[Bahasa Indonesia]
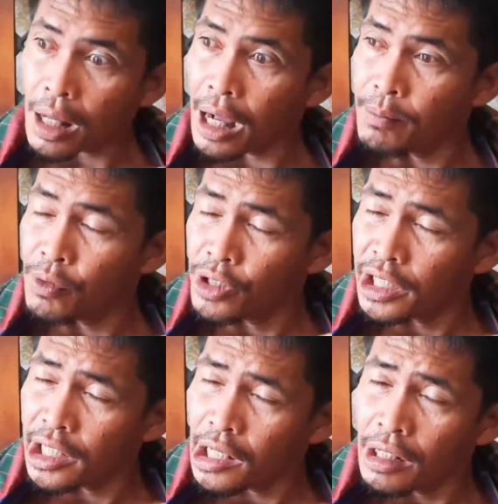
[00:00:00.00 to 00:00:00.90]
Kamu
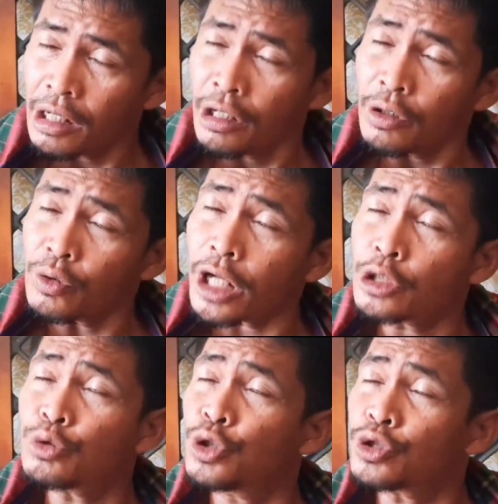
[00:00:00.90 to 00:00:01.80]
ini udah
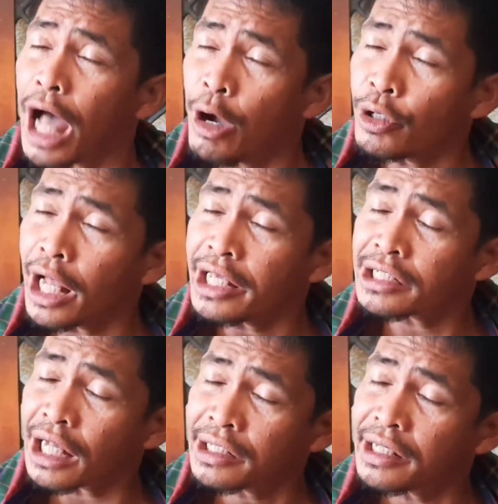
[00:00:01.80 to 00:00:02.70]
tujuh tahun ayah
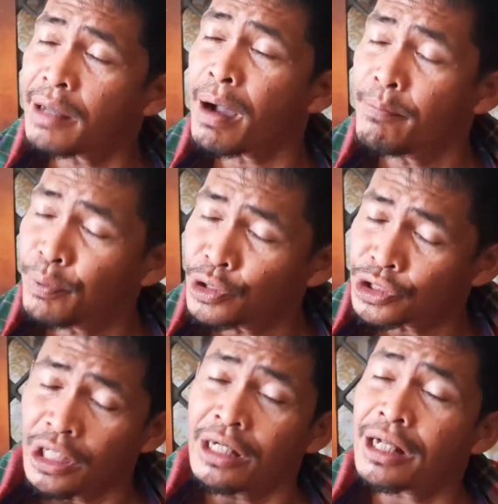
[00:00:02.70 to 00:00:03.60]
sakit nak mampus.
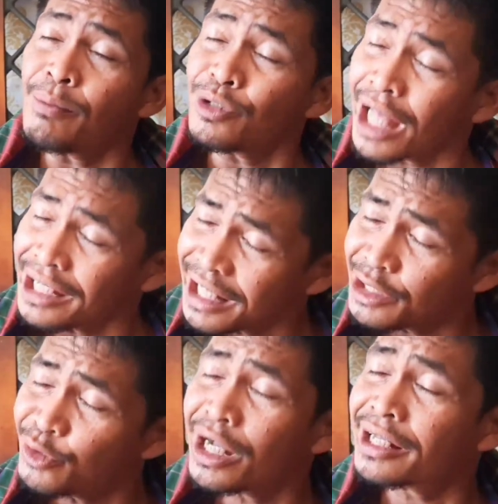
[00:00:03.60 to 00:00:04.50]
Kamu tanya
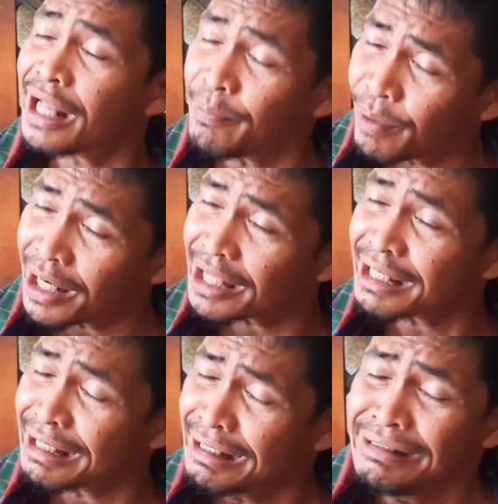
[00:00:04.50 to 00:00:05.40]
juga kenapa
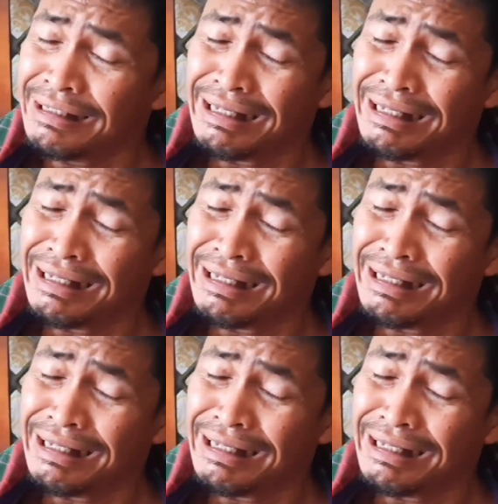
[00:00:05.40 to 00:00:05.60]
lagi?